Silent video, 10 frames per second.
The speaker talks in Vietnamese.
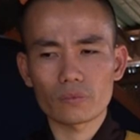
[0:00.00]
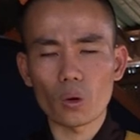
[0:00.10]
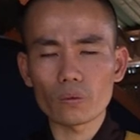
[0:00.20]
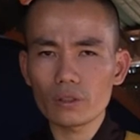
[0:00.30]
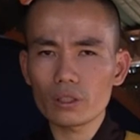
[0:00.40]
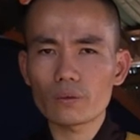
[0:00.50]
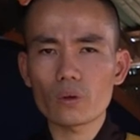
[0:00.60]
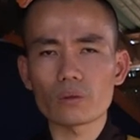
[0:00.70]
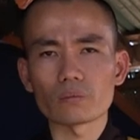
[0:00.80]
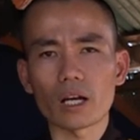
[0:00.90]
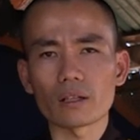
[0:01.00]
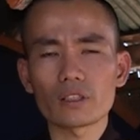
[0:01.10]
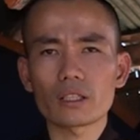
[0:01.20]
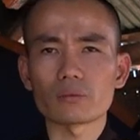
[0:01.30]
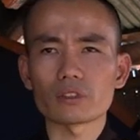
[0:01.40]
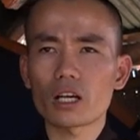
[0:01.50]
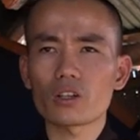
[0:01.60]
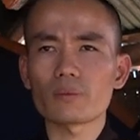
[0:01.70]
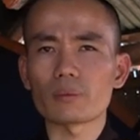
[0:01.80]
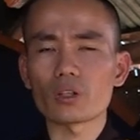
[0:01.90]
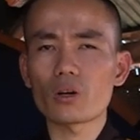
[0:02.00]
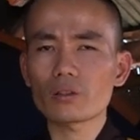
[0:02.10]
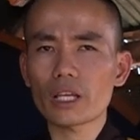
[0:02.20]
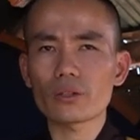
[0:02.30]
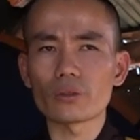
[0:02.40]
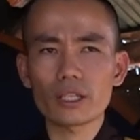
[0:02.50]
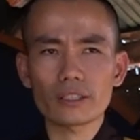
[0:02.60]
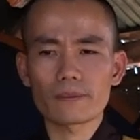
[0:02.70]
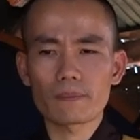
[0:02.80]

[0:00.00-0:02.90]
tổn phước vô cùng tận với cái lòng sân của mình mình đốt cháy rụi hết